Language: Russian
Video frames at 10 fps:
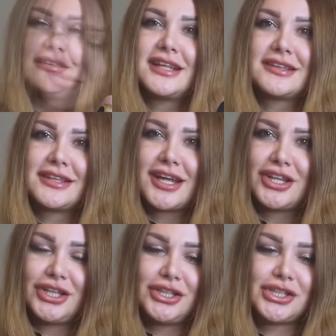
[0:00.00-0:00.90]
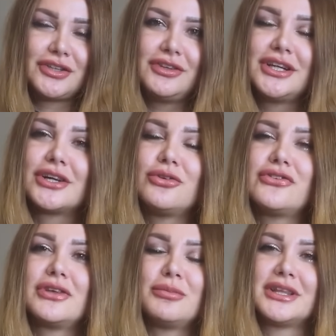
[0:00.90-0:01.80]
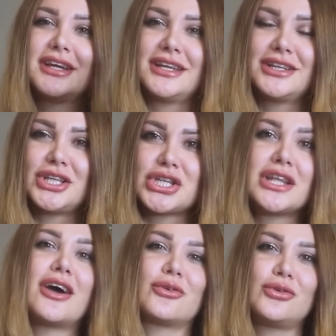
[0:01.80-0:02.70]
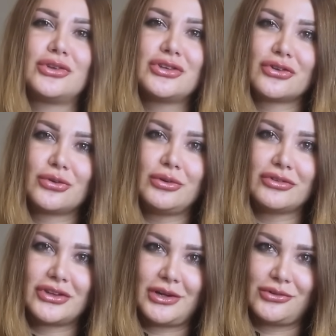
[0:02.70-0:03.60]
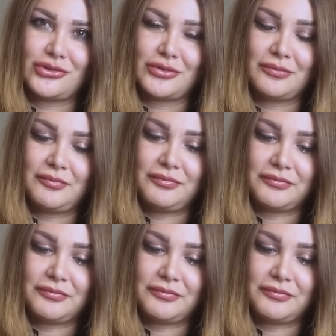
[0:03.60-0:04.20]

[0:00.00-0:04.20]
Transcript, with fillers: на старте ежевика, роза и мандарина, даже на руку нанесу его сразу же.